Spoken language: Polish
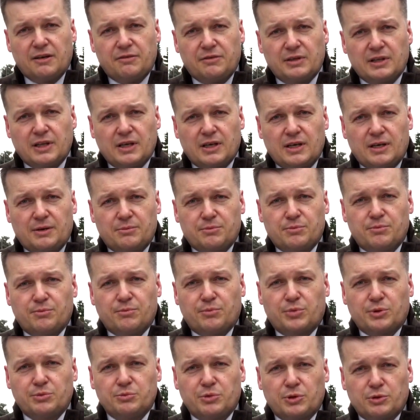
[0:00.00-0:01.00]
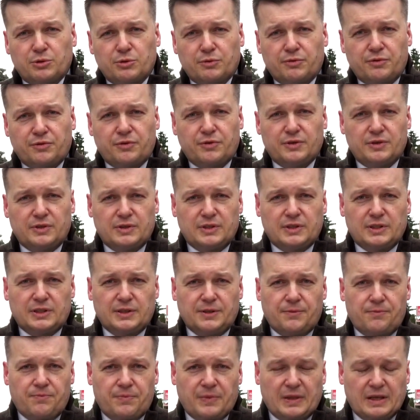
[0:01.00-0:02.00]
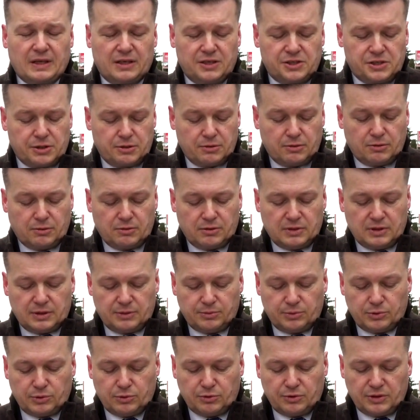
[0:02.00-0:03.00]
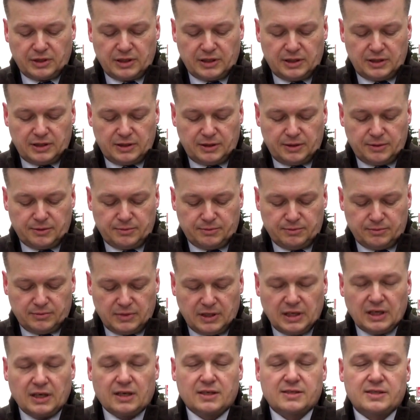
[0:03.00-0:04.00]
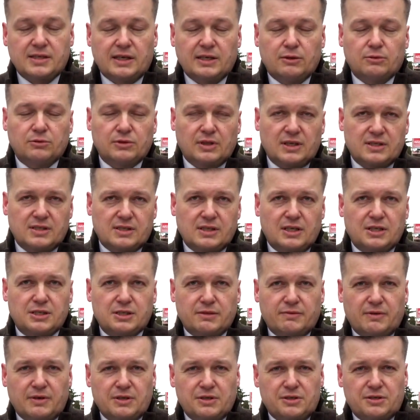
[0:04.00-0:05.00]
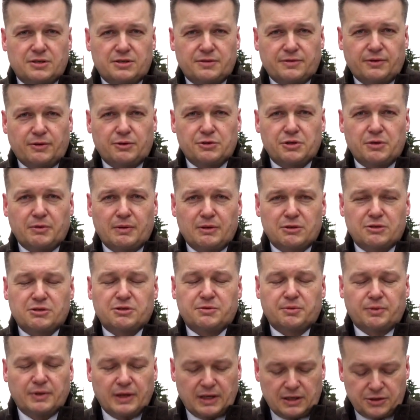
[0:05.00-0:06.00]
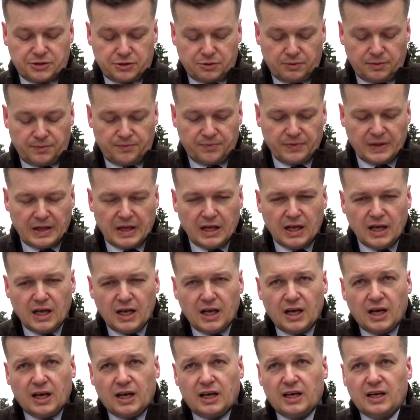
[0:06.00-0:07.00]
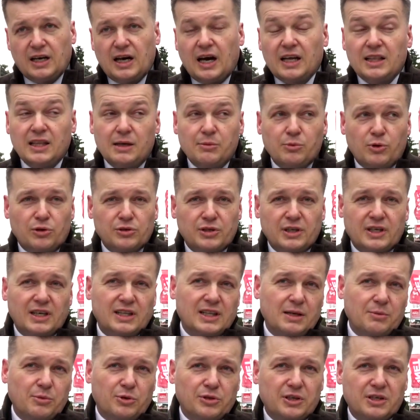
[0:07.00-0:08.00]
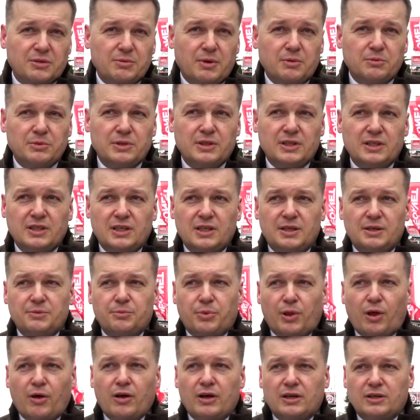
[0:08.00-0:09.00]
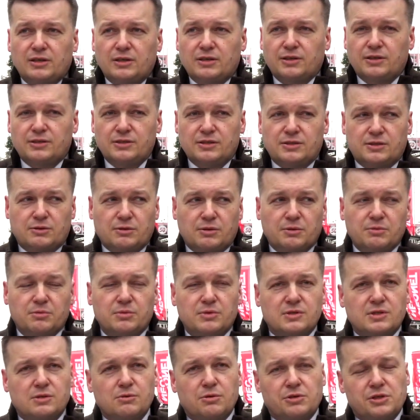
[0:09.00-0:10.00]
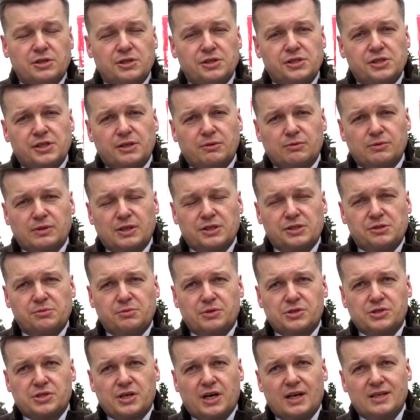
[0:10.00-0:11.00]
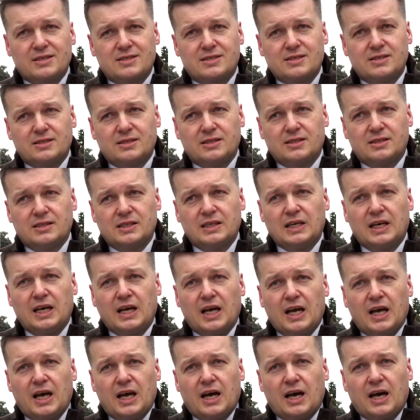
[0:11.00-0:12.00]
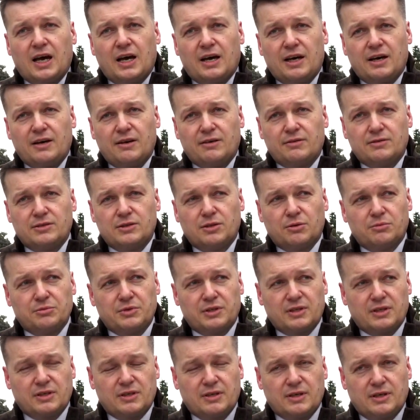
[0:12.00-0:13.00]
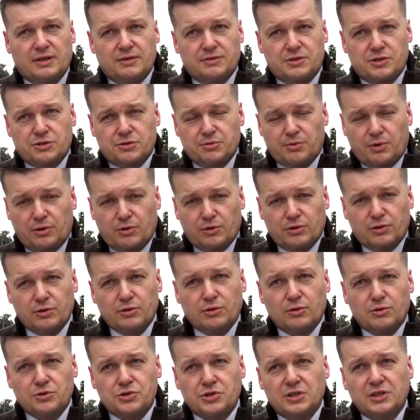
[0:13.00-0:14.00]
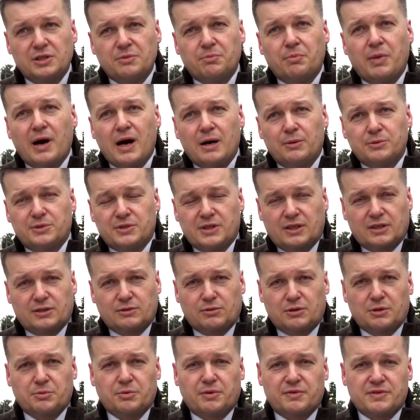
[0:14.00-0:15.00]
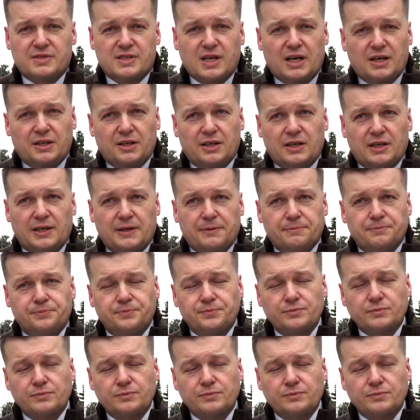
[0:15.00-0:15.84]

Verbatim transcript: wiele mm, podmiotów mm, e, się buduje i mm, chce u nas realizować swoją działalność gospodarczą. E, a dla młodych, a dla młodych mamy projekt, z którym zgłosili się nasi mieszkańcy e, do mnie w zeszłym roku, czyli PAMTRA, który powstanie